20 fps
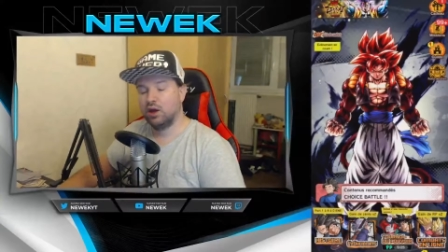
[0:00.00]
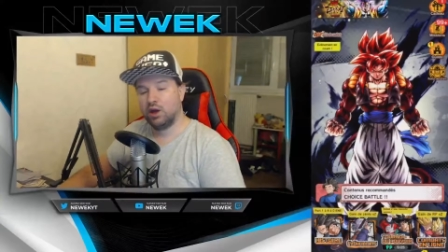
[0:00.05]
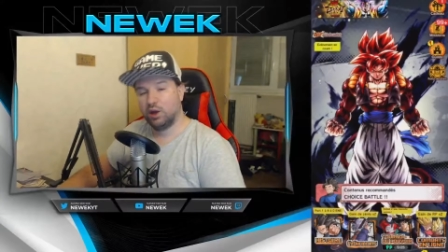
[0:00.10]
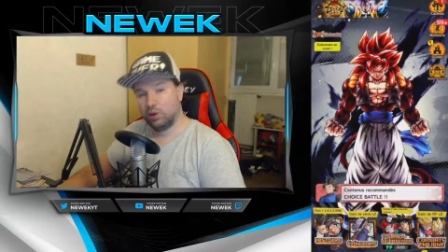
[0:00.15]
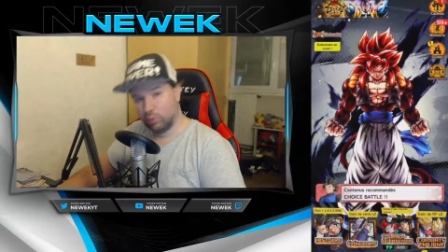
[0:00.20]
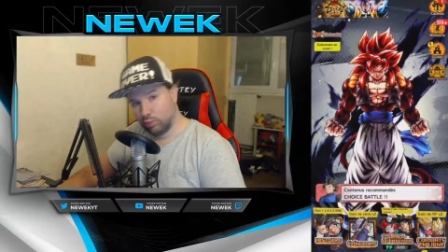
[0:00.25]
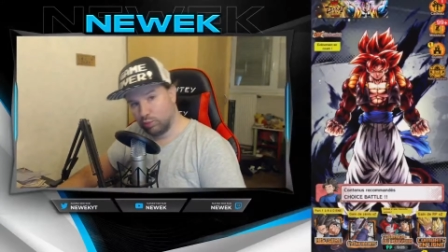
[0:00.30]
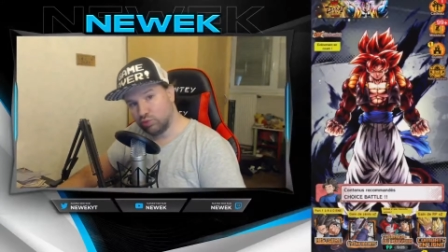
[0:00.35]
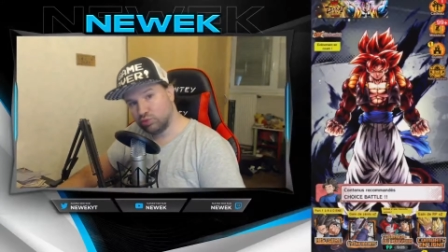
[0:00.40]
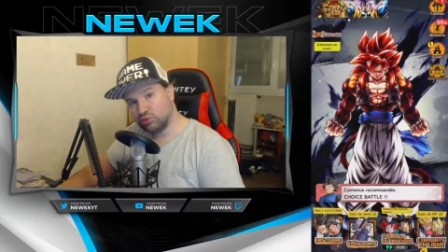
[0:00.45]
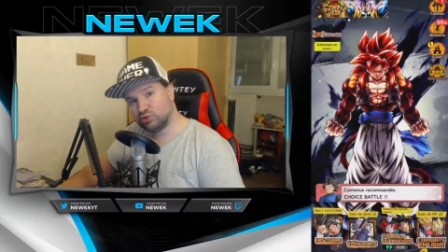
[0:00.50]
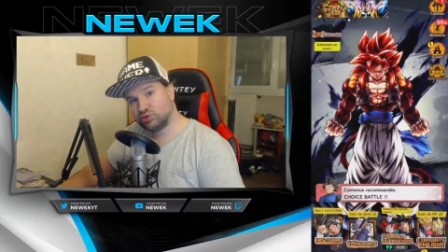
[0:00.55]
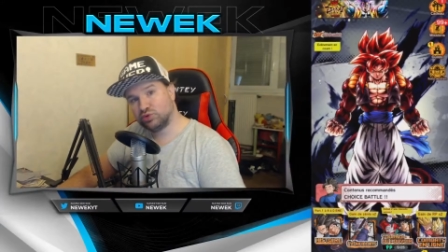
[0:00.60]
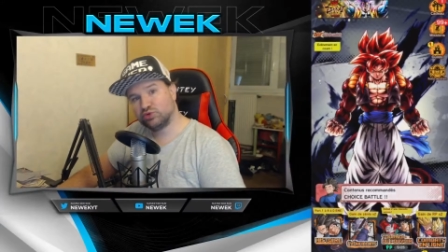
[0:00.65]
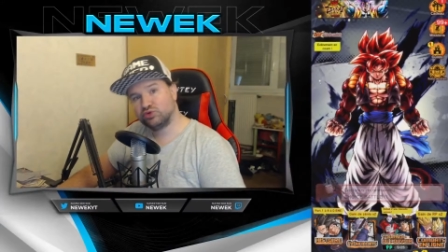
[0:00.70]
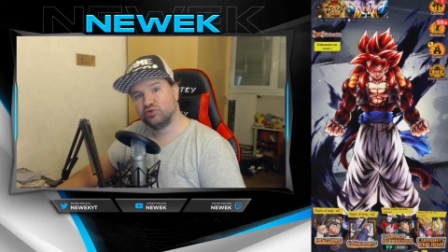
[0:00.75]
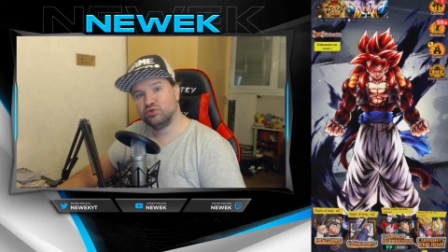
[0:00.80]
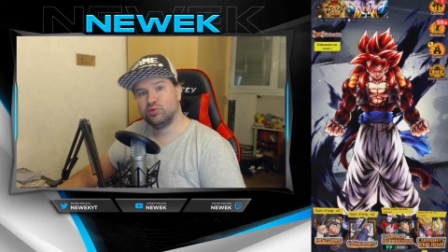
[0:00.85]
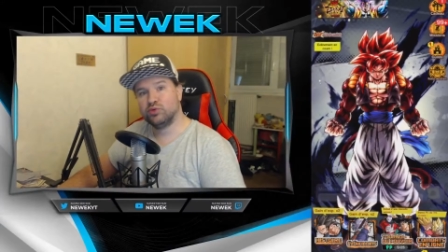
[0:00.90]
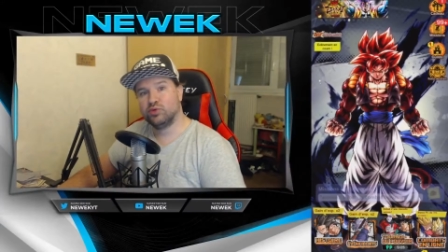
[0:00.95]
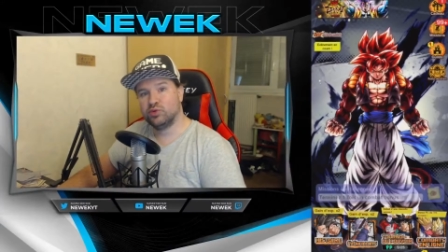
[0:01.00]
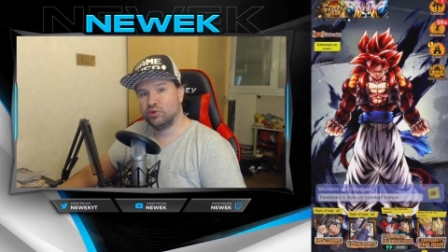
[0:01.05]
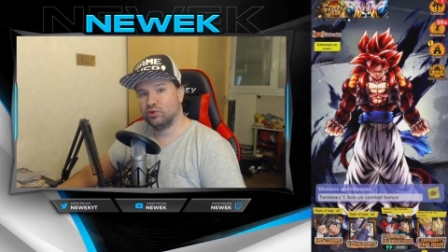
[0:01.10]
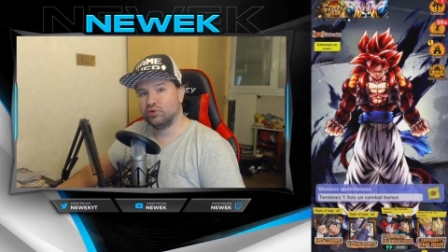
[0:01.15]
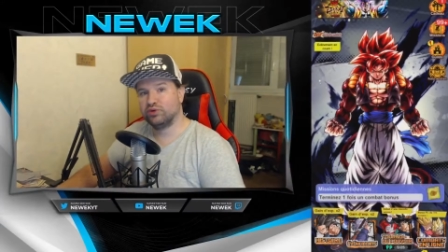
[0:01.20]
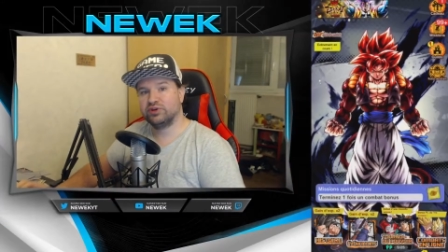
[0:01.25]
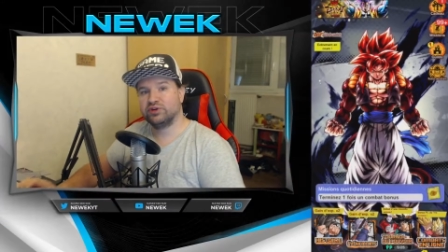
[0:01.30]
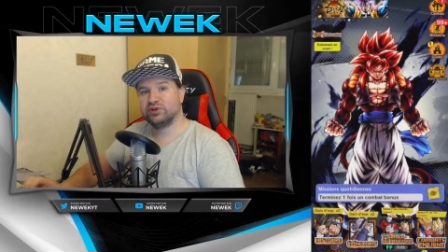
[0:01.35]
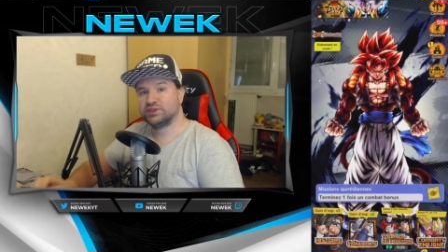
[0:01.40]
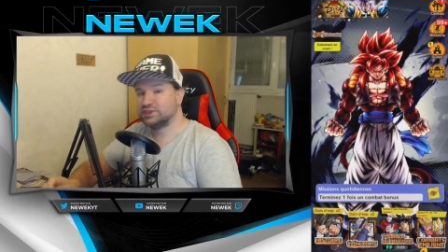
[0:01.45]
Bonjour tout le
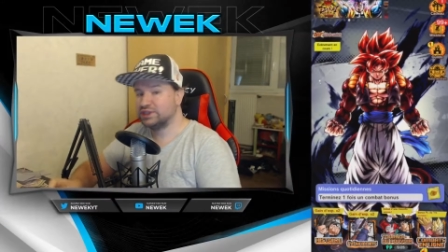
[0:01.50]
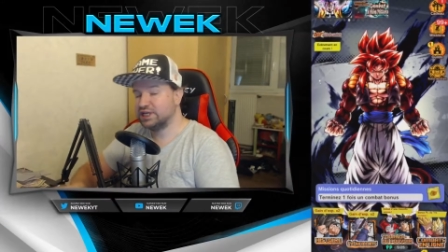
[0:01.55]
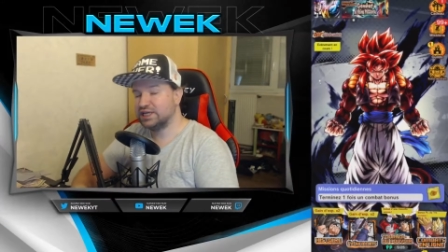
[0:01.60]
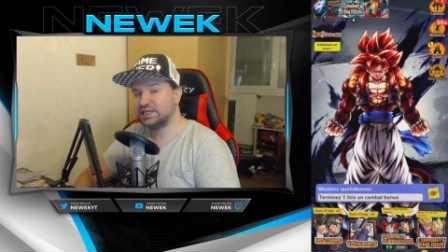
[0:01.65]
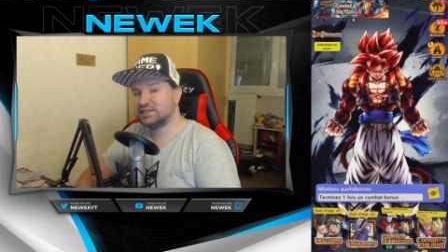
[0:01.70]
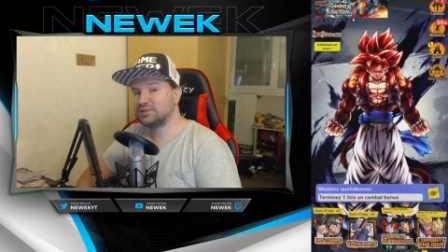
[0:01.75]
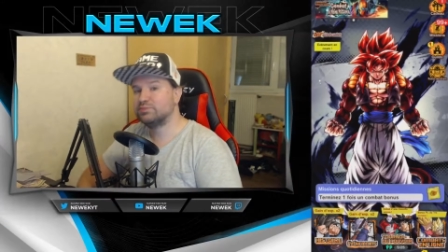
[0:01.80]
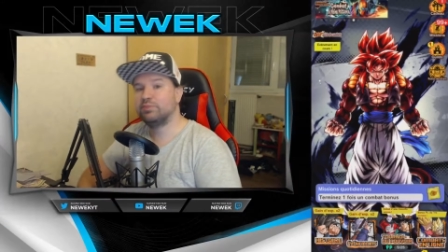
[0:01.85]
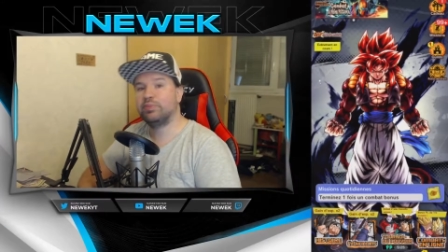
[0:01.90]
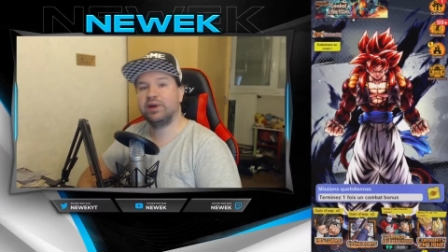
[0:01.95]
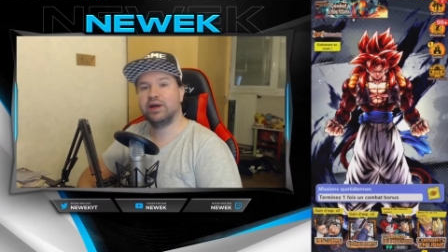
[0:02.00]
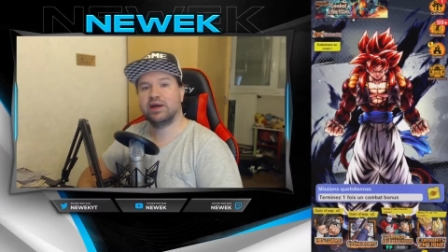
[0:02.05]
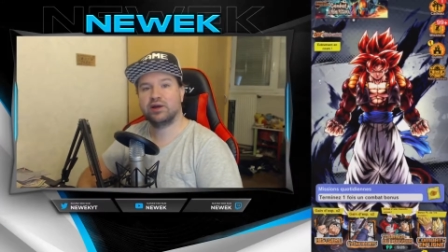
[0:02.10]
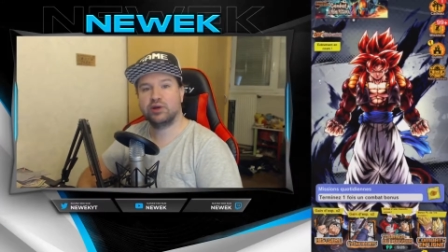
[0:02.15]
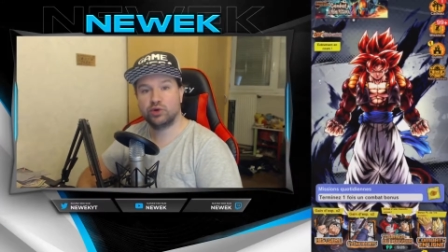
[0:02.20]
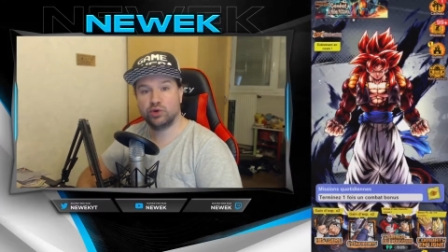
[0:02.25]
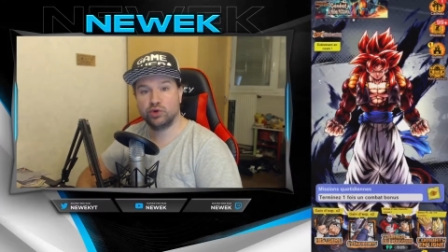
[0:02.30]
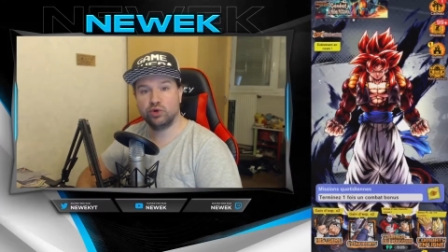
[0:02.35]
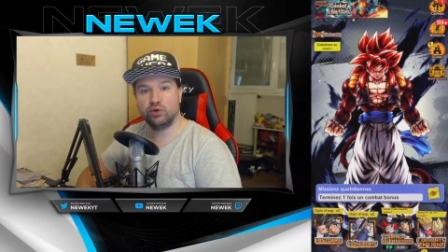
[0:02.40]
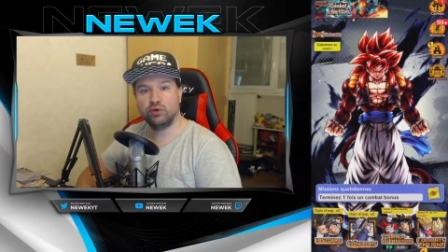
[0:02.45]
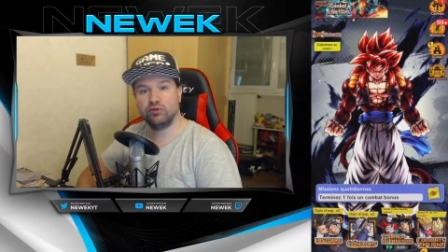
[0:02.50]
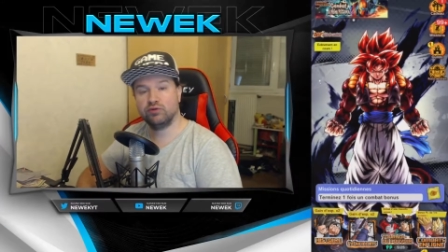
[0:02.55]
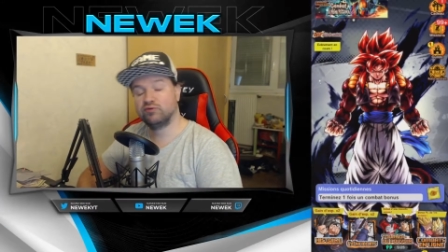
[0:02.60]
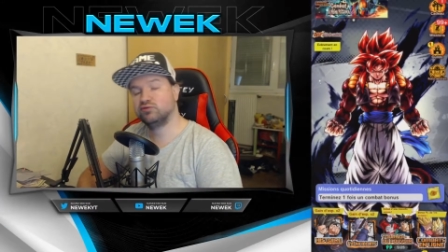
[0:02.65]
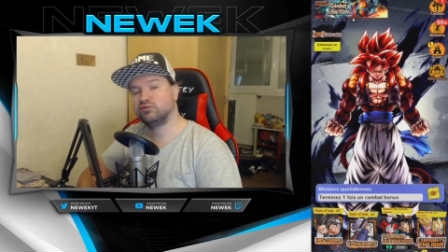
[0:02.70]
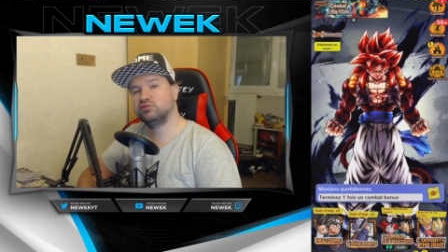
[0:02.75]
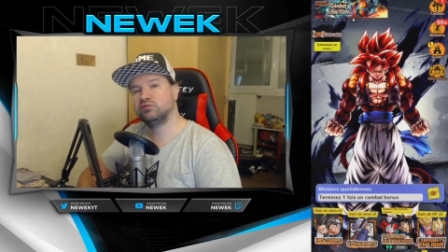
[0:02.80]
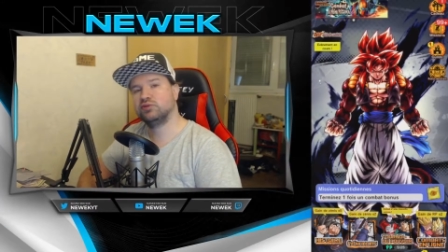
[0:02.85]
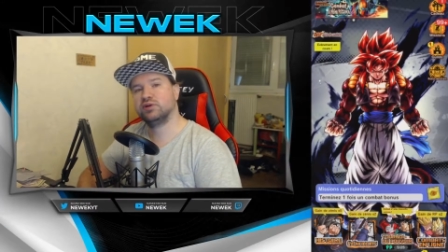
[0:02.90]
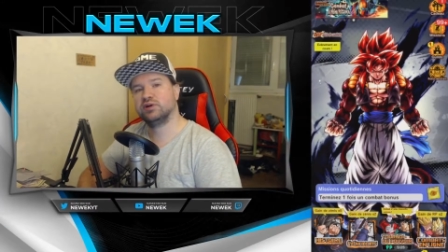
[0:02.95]
monde, j'espère que
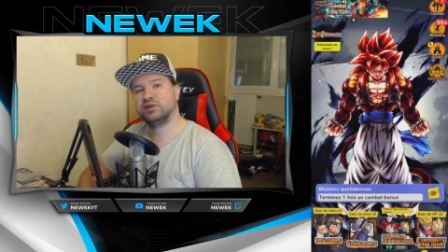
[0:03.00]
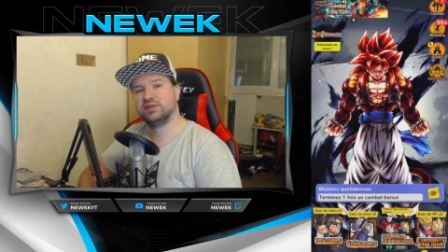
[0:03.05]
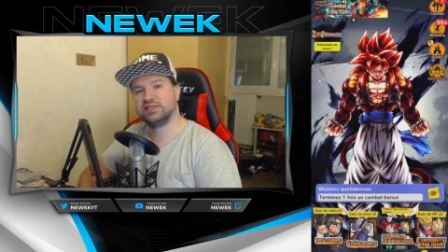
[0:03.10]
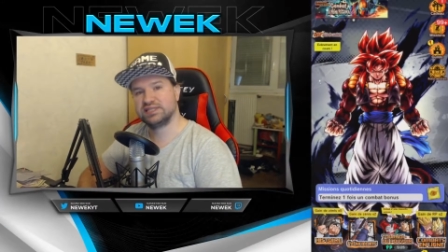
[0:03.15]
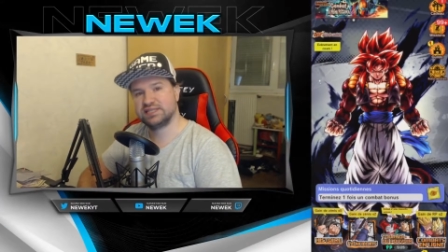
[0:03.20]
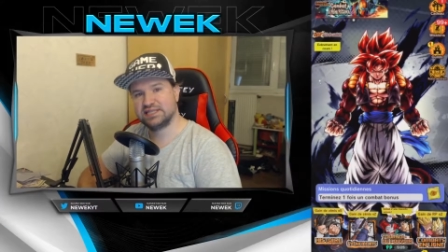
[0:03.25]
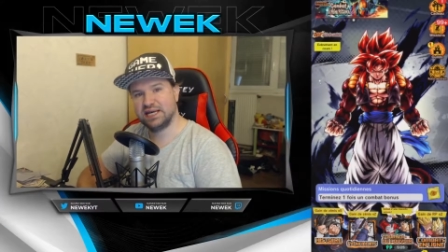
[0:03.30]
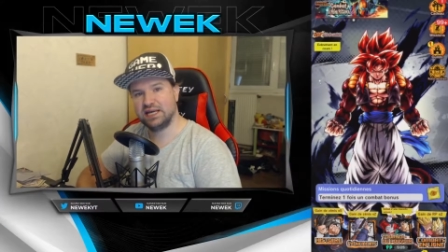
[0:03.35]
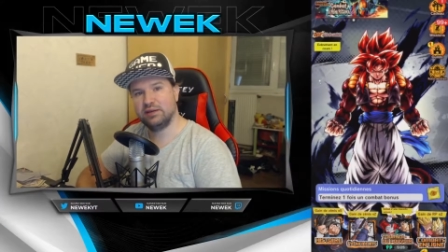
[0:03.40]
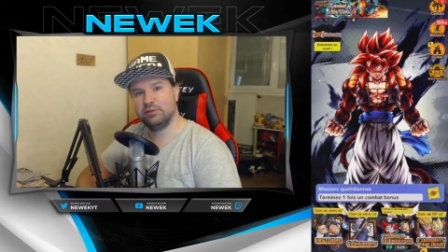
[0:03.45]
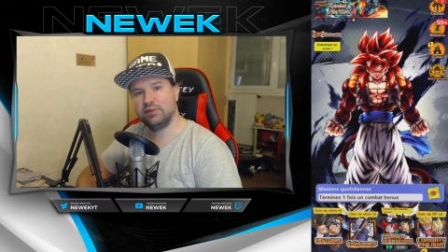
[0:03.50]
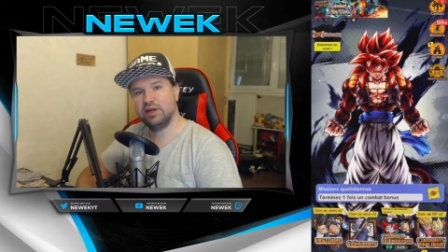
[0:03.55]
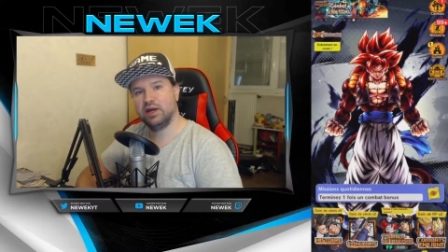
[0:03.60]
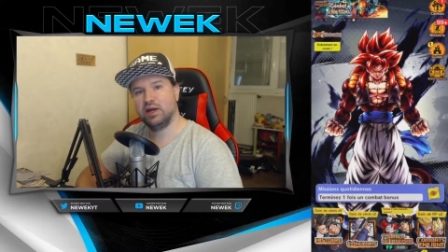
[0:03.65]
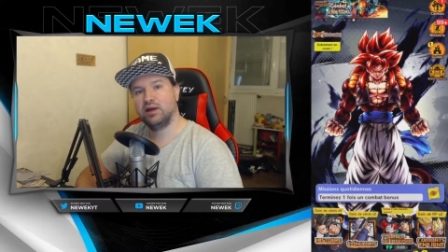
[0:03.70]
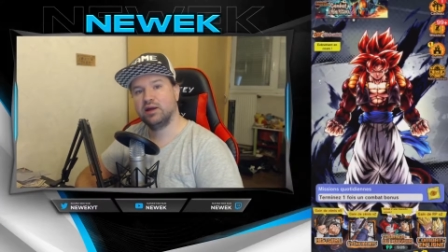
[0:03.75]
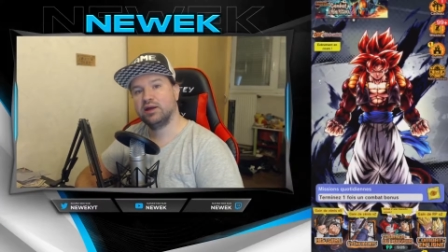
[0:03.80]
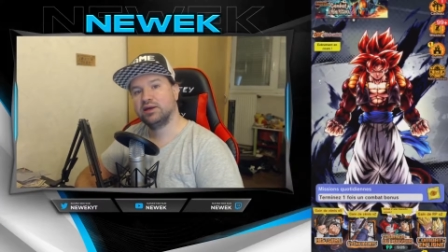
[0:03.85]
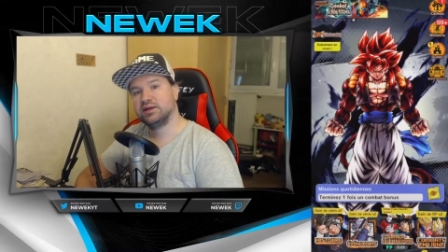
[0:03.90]
vous euh, allez bien.